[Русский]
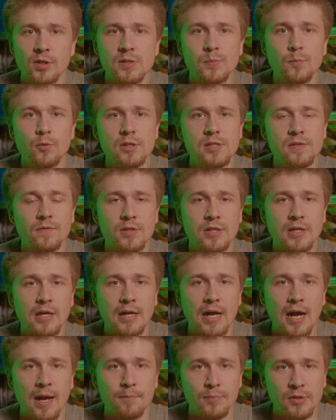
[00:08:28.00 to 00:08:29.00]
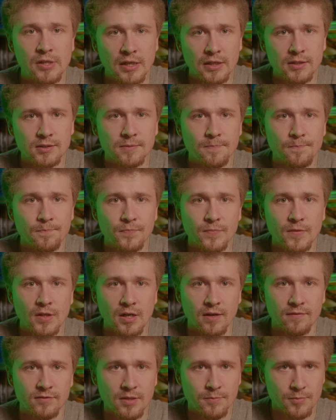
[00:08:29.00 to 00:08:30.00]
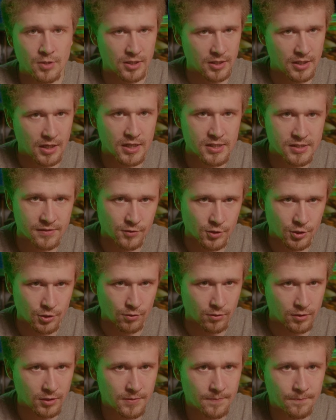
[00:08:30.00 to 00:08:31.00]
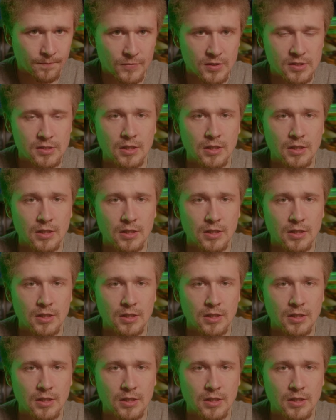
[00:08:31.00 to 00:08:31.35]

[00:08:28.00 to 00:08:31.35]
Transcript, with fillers: использовать как объект равномерно освещенный, и